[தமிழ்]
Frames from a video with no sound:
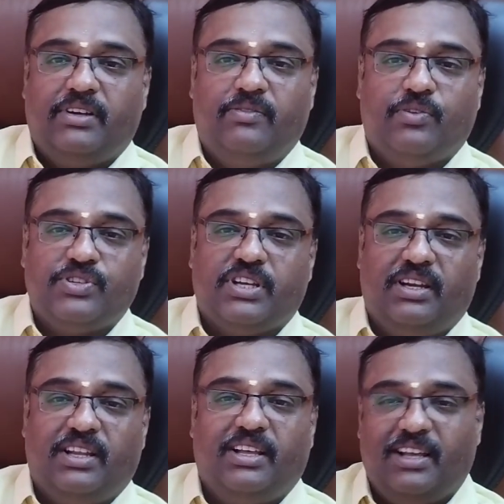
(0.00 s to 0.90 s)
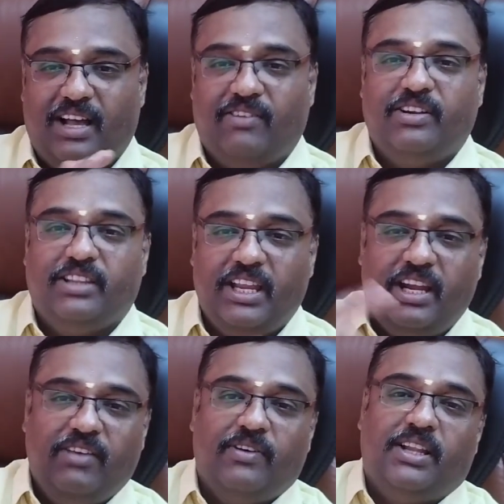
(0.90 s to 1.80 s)
கணவர் போர்ச்சுகலில் அவர்
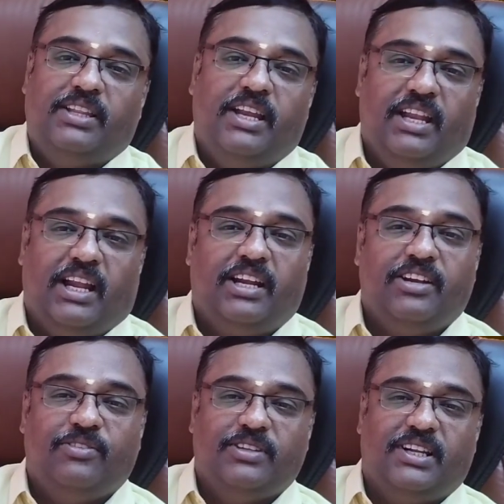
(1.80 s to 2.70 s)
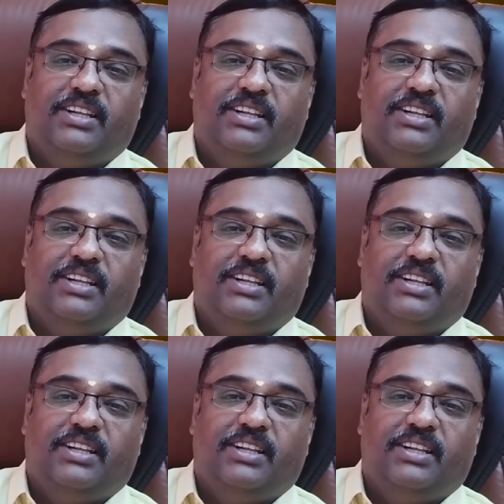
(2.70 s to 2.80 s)
தேடி இவங்களை தேடி லண்டனுக்கு